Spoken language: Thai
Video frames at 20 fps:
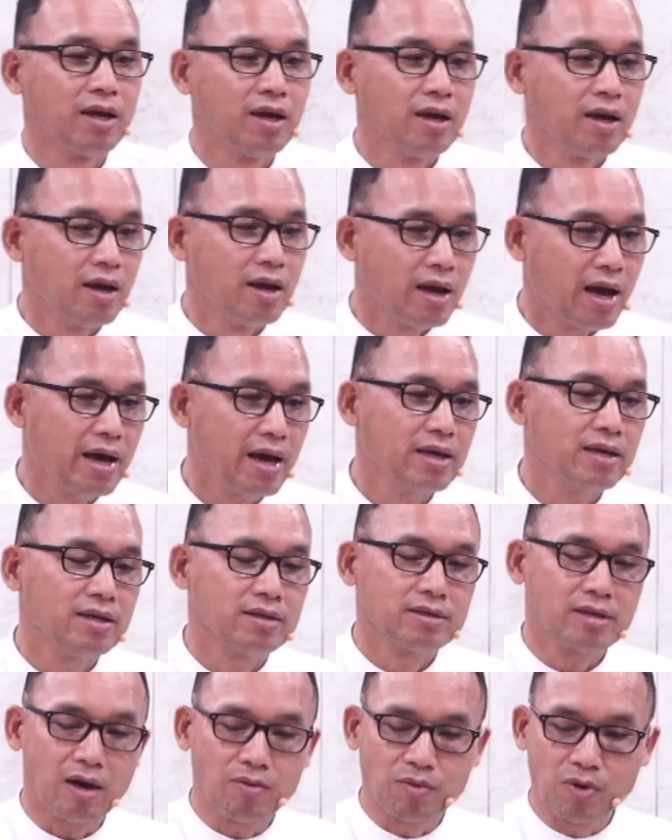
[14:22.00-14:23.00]
ให้
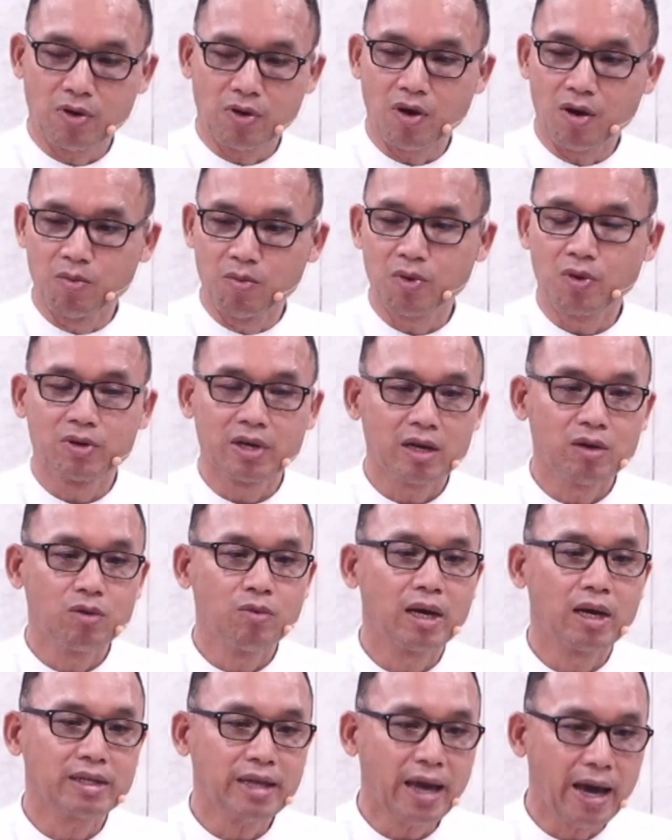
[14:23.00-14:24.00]
สาวกของพระองค์ได้รู้ว่า
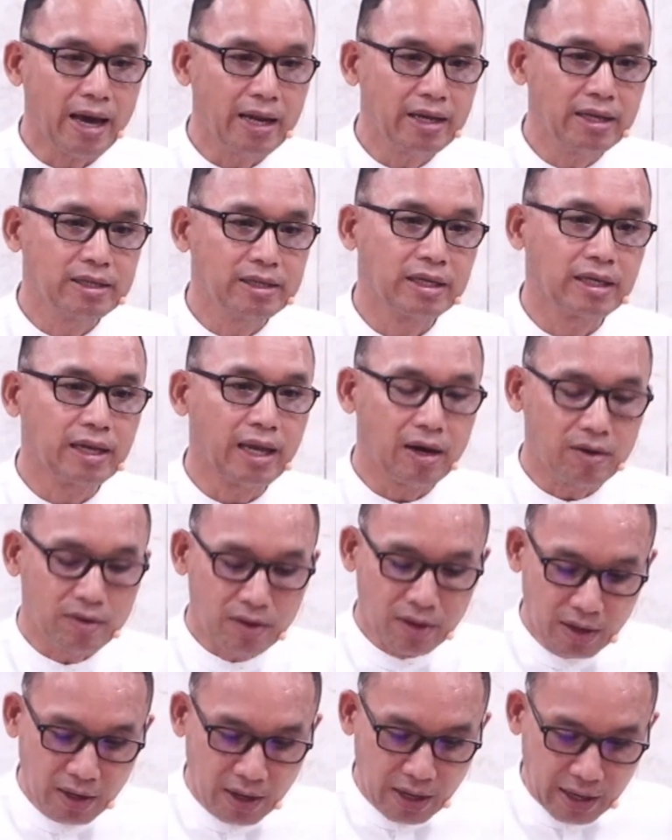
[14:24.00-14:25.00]
แท้จริง ๆ แล้ว
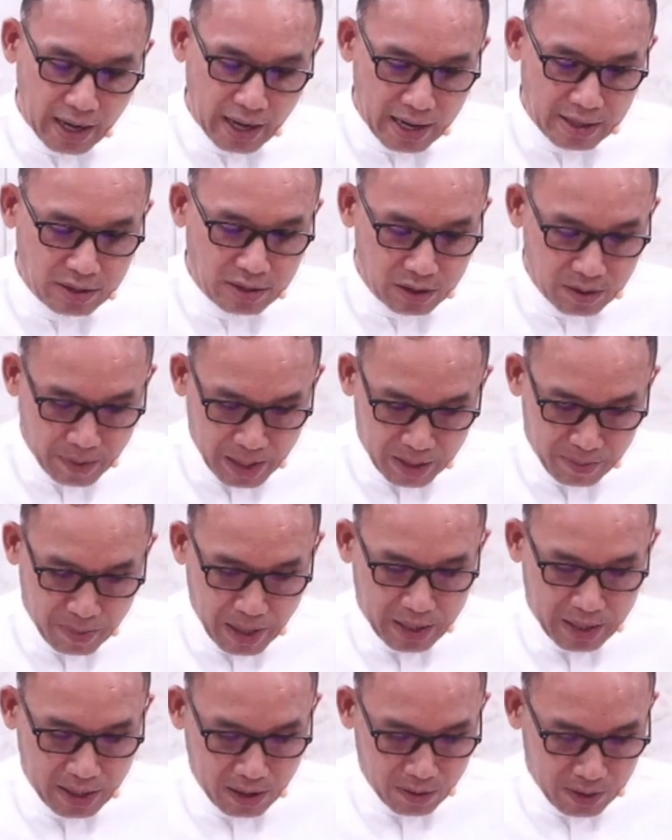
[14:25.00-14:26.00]
การถือปฏิบัติ
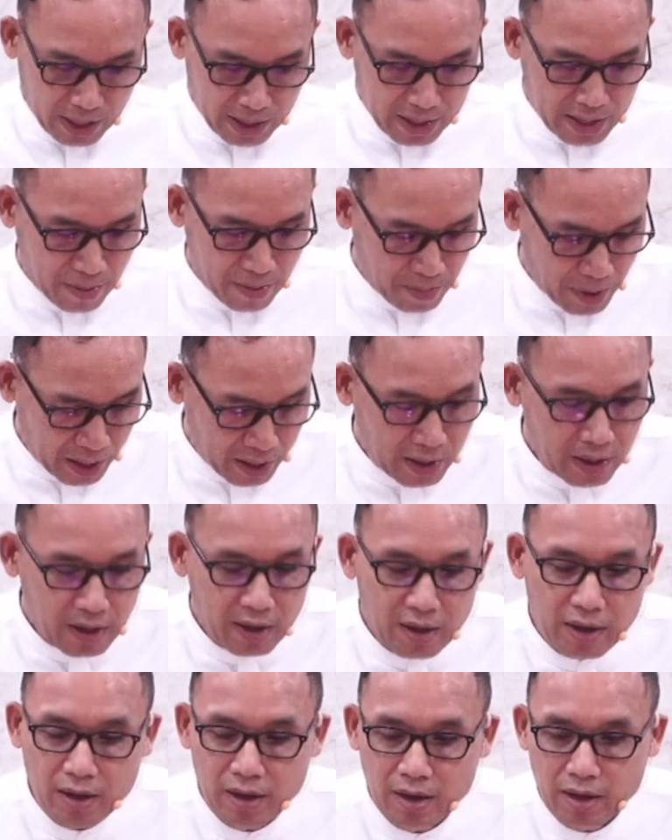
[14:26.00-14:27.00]
เหล่านั้นเนี่ยเป็น
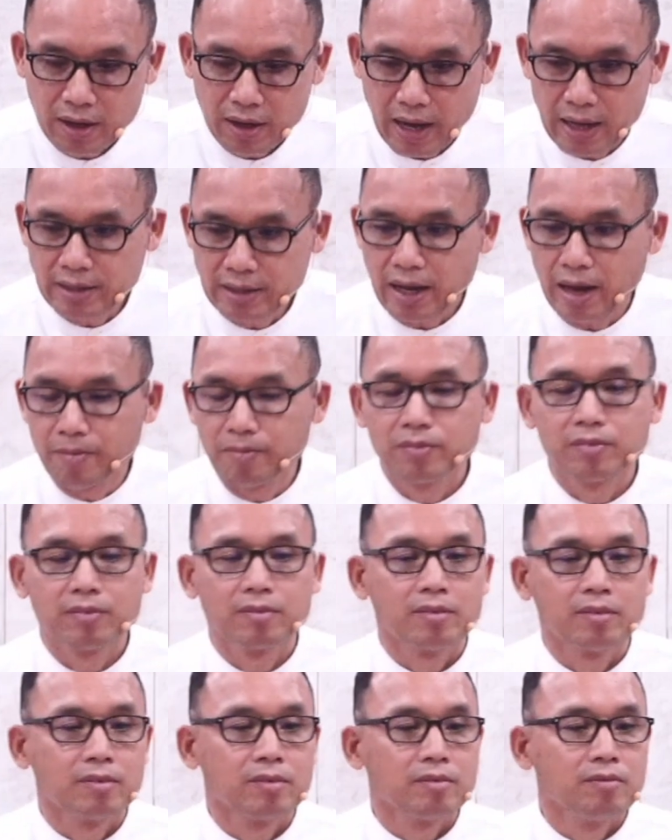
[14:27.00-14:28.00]
การทำ
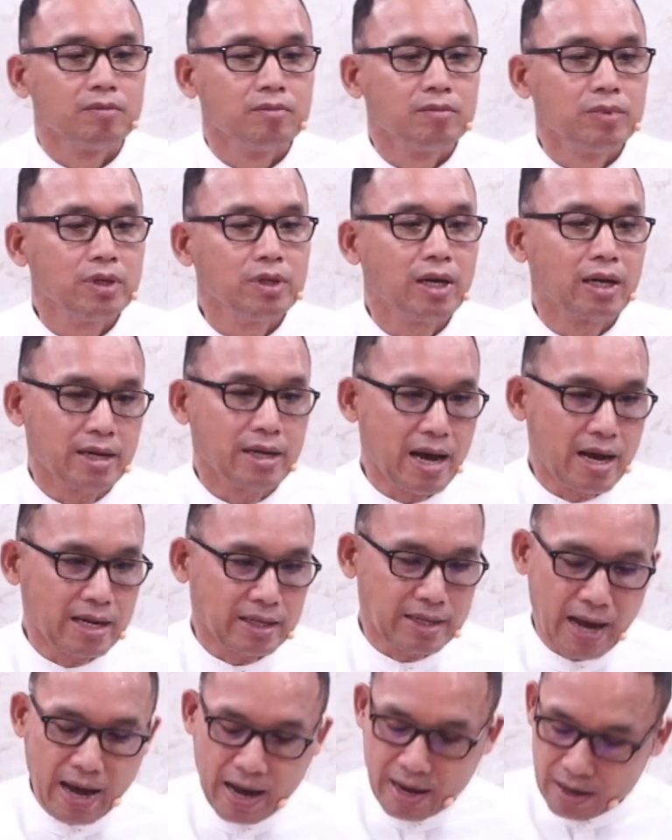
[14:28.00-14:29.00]
พื่อหน้า
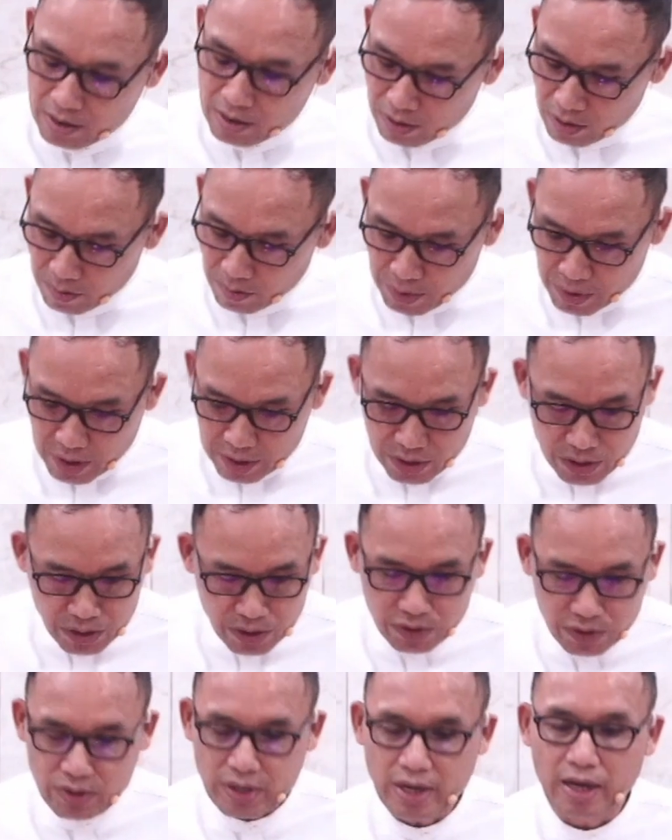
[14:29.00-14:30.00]
ตาหรือเพื่อชื่อ
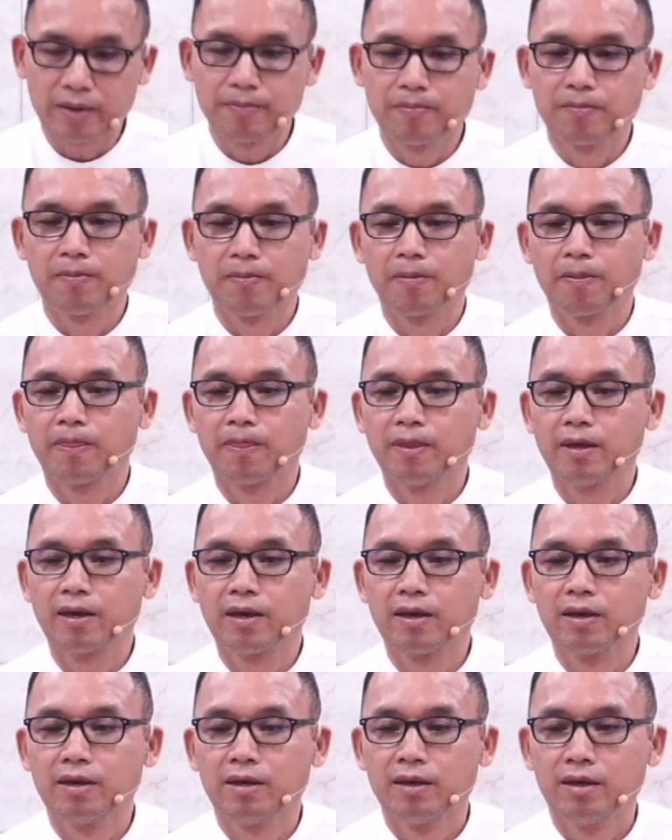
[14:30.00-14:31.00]
เสียง
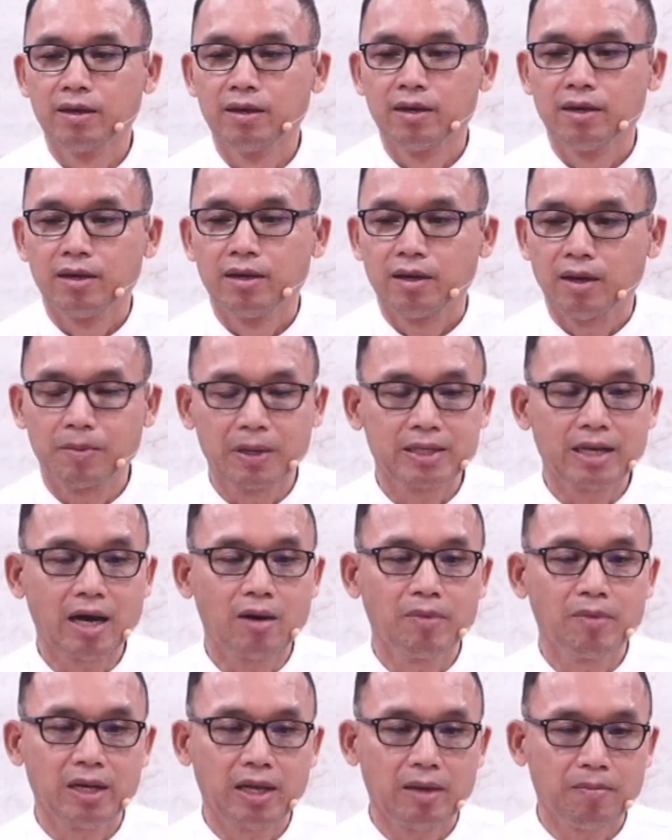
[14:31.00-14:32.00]
พระเจ้า
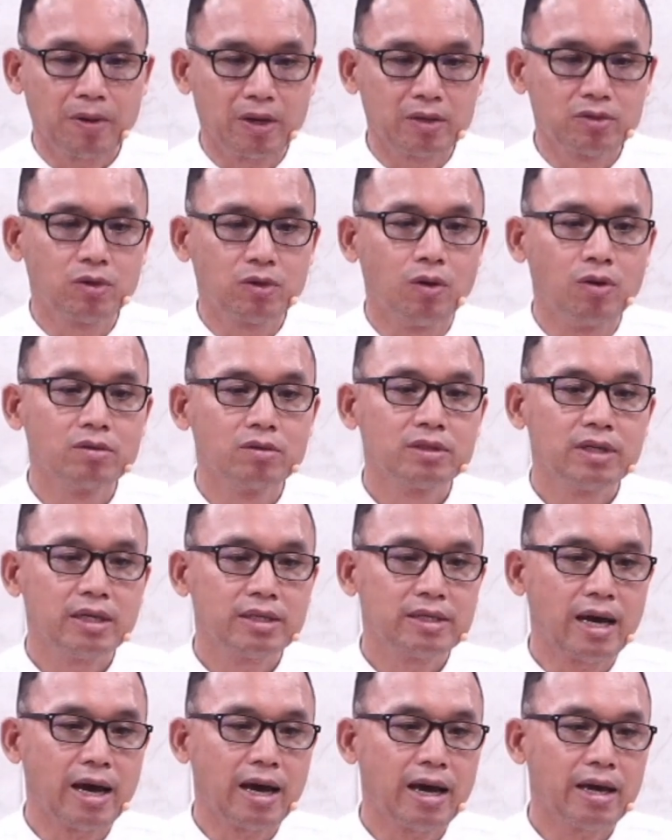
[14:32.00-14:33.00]
ไม่ได้ประสงค์ที่จะ
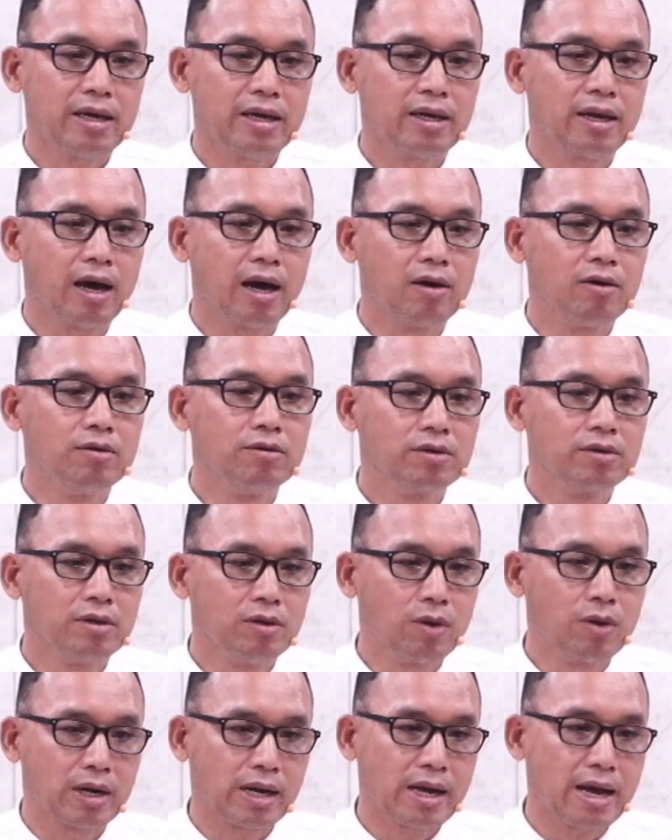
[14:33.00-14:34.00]
ให้เราถืออ
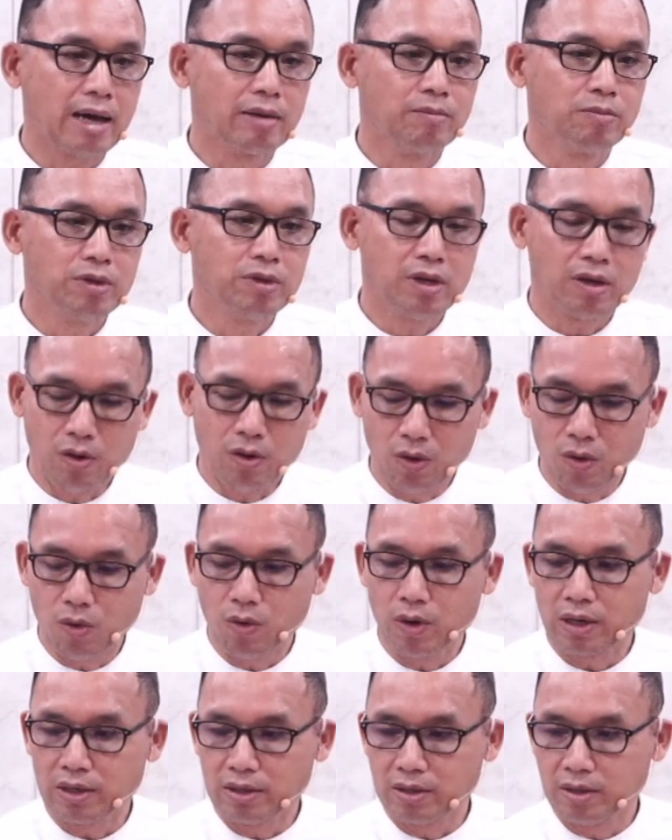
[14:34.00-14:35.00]
รหันเพื่อโอ้อวด
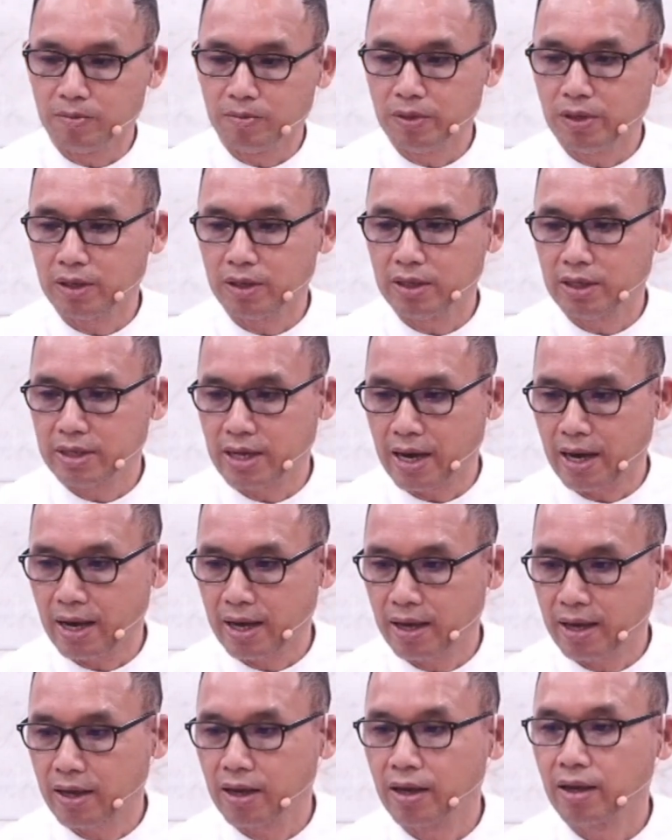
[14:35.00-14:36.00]
หรือเพื่อที่จะให้
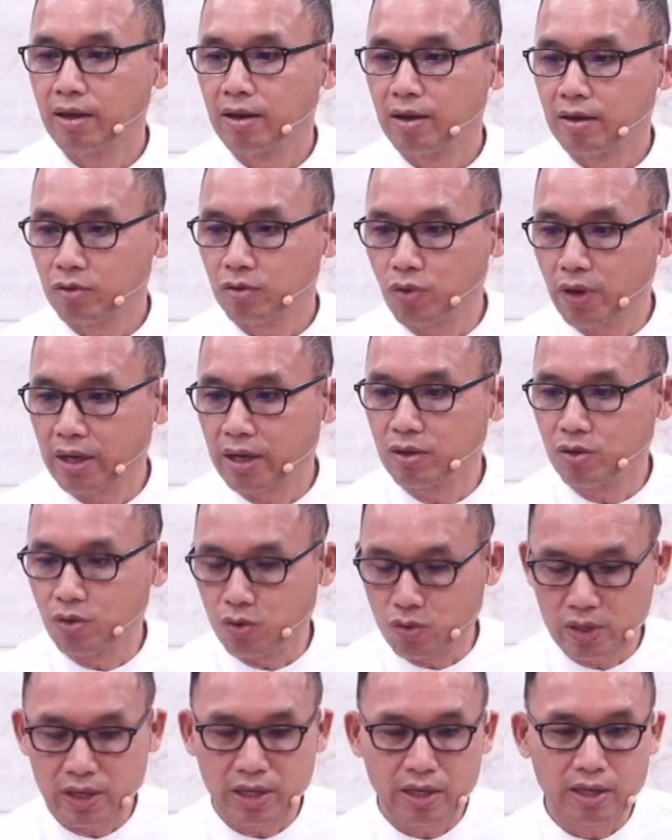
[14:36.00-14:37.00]
ตัวเองดู
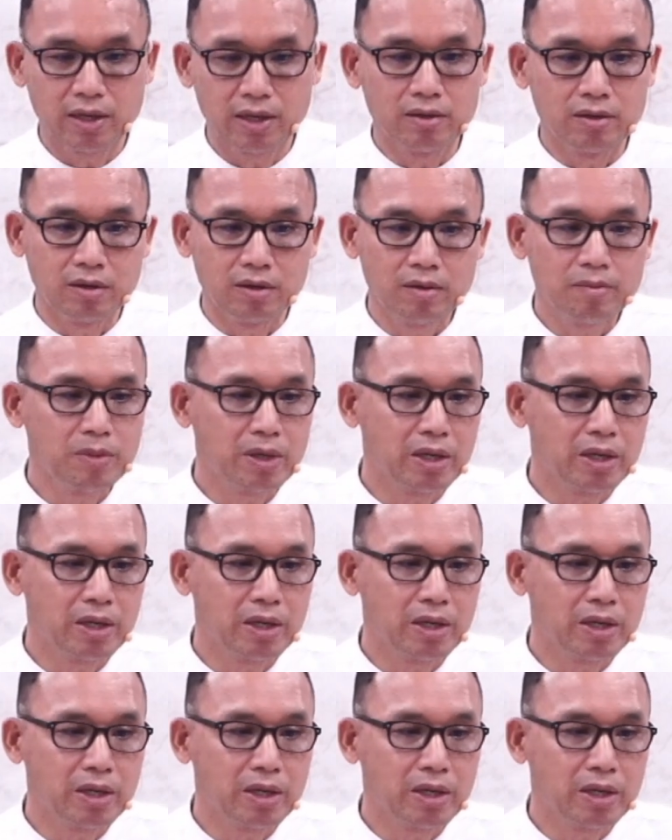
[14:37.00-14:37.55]
ดีหรือมี